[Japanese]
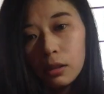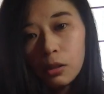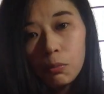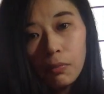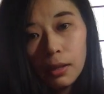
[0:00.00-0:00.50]

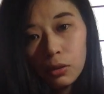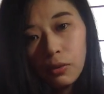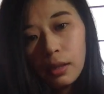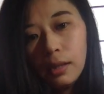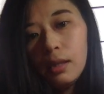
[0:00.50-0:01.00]
イオンペット
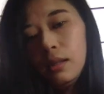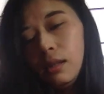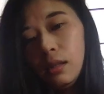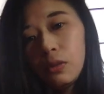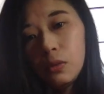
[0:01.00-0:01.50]
は出入り
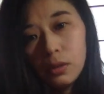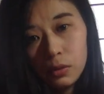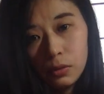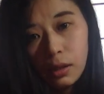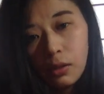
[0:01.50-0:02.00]
できるんで
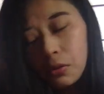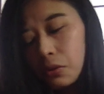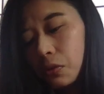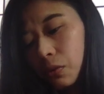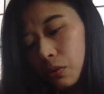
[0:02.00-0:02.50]
すよね。かお
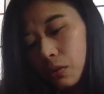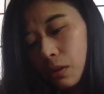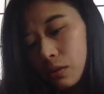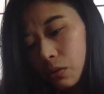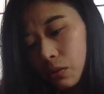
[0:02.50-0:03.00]
洋服と
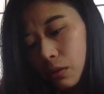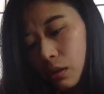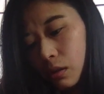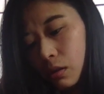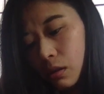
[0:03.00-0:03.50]
かそこ
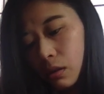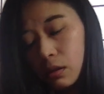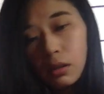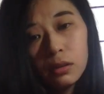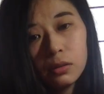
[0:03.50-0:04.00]
で買え
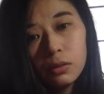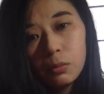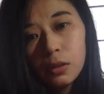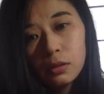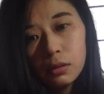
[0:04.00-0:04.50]
たりし
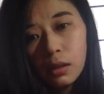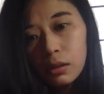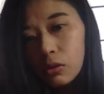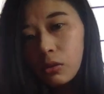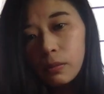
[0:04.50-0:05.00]
ますね。あ
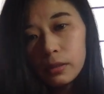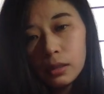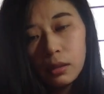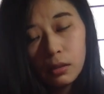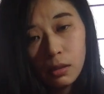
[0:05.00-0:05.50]
と
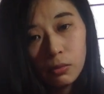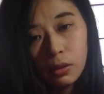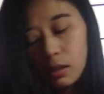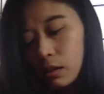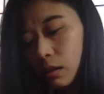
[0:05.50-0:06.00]
ホームセンターも
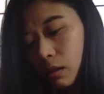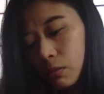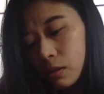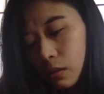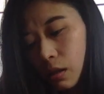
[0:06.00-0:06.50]
出入りでき
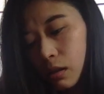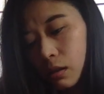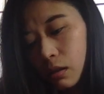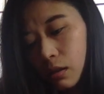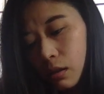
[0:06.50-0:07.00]
ますね。
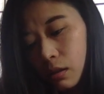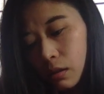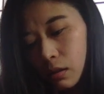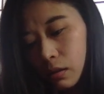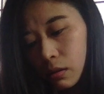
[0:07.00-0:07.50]

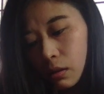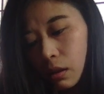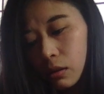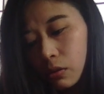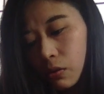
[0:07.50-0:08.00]

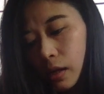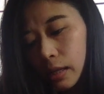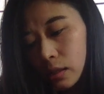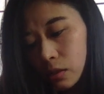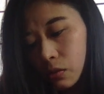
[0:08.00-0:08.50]
あとは
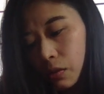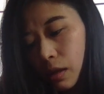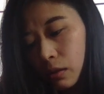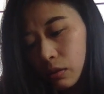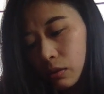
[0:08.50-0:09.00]

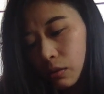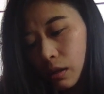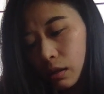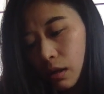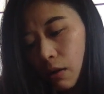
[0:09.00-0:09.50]
レストランと
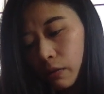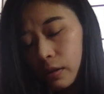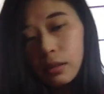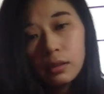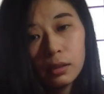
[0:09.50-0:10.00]
か
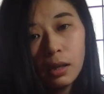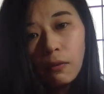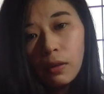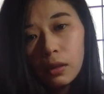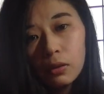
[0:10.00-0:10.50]
カフェですかね。
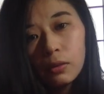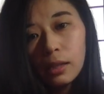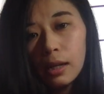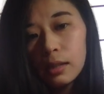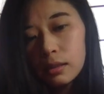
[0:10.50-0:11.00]
カフェの
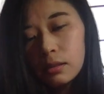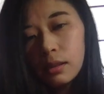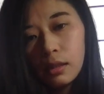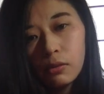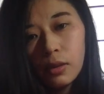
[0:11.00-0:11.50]
テラス
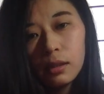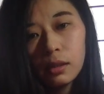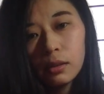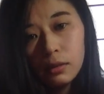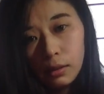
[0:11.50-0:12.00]
席は比
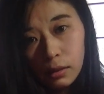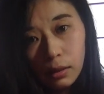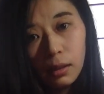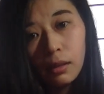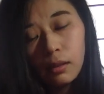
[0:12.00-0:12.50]
較
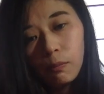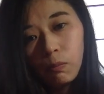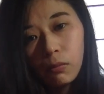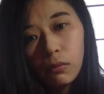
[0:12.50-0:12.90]
的